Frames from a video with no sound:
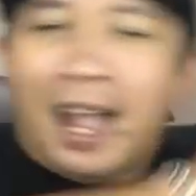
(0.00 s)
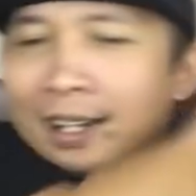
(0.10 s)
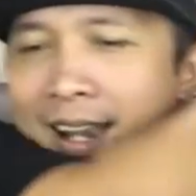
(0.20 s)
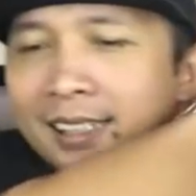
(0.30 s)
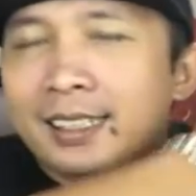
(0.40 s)

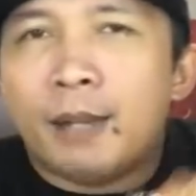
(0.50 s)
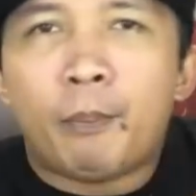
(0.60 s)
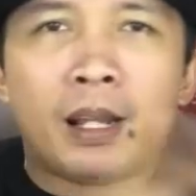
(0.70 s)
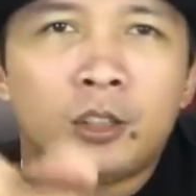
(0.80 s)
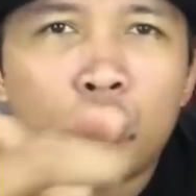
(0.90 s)
Arais dan
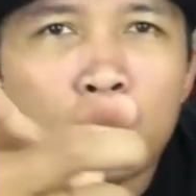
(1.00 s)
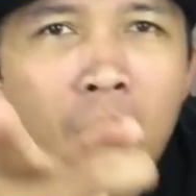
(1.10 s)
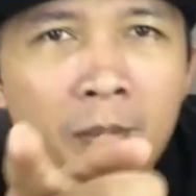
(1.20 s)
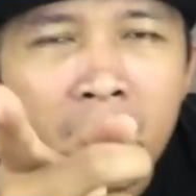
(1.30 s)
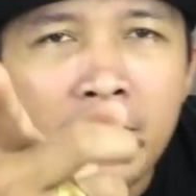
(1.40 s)
Pak Ketut
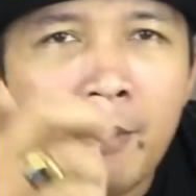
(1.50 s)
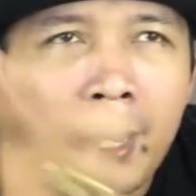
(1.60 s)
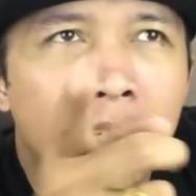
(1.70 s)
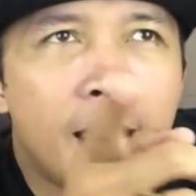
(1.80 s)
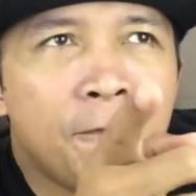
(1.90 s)
Sudarma. di
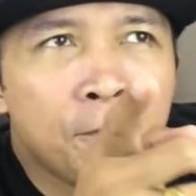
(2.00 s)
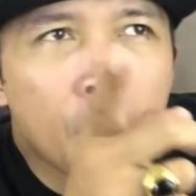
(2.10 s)
mana